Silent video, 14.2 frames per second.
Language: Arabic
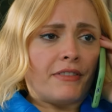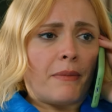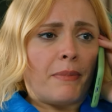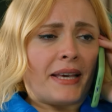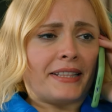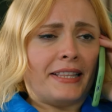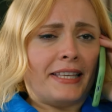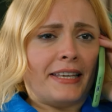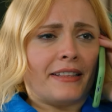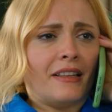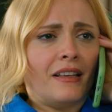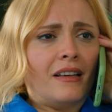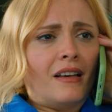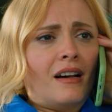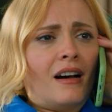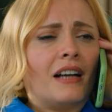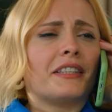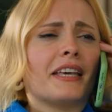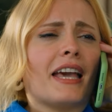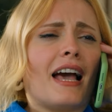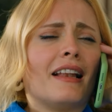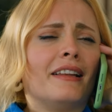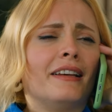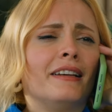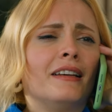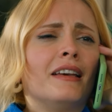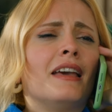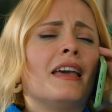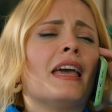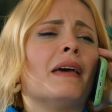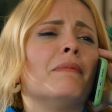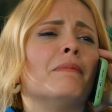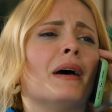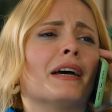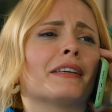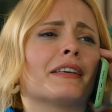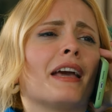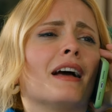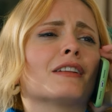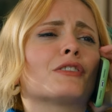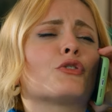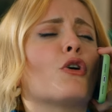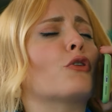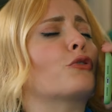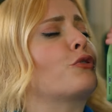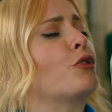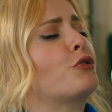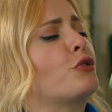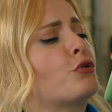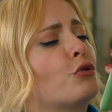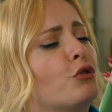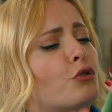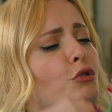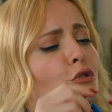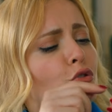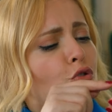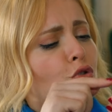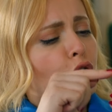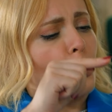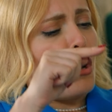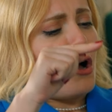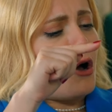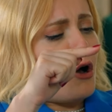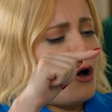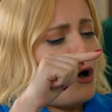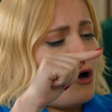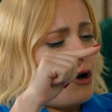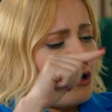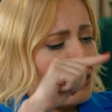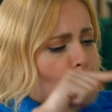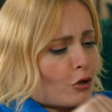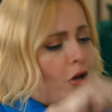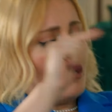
إياه على الموبايل ناطرتك أنا يلا تعال تعال فورا الموضوع سيء كتير